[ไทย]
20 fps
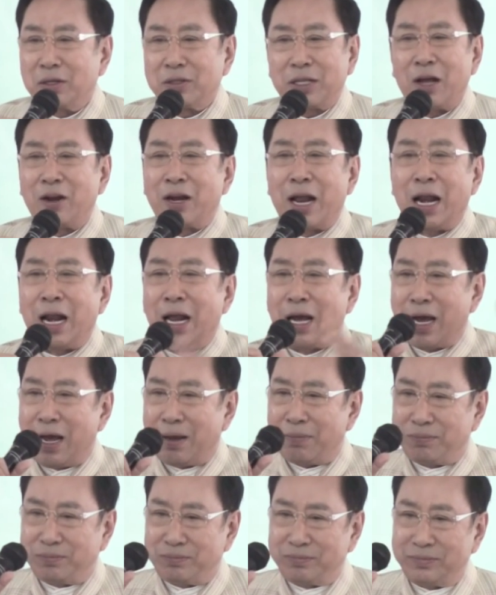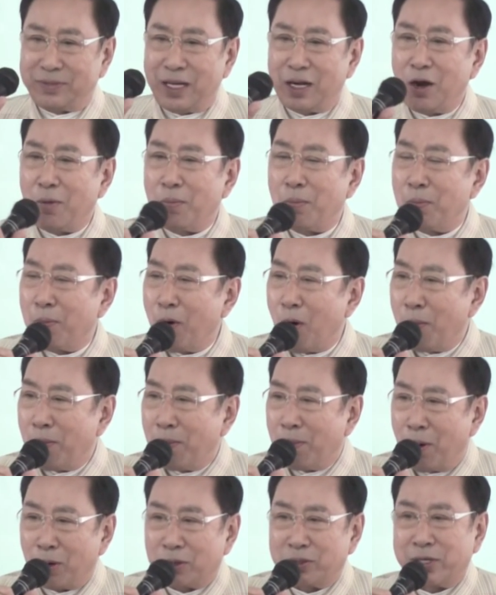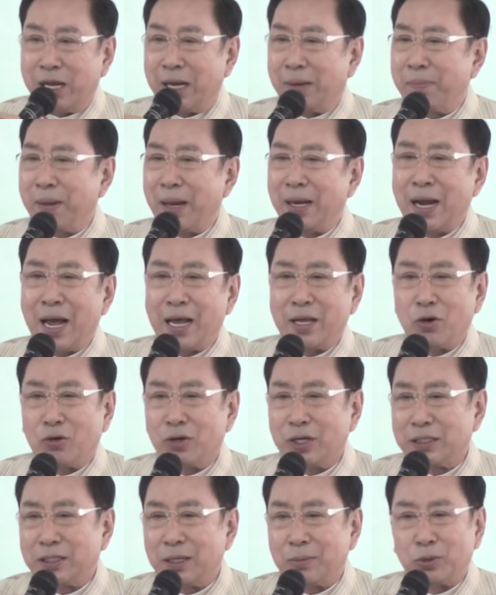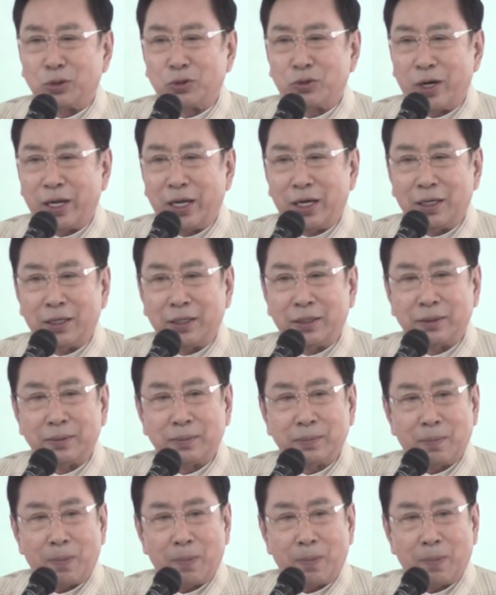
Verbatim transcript: ท่านนั้นแหละครับท่านก็หมดสิทธิ์เป็นนายกรัฐมนตรีเลย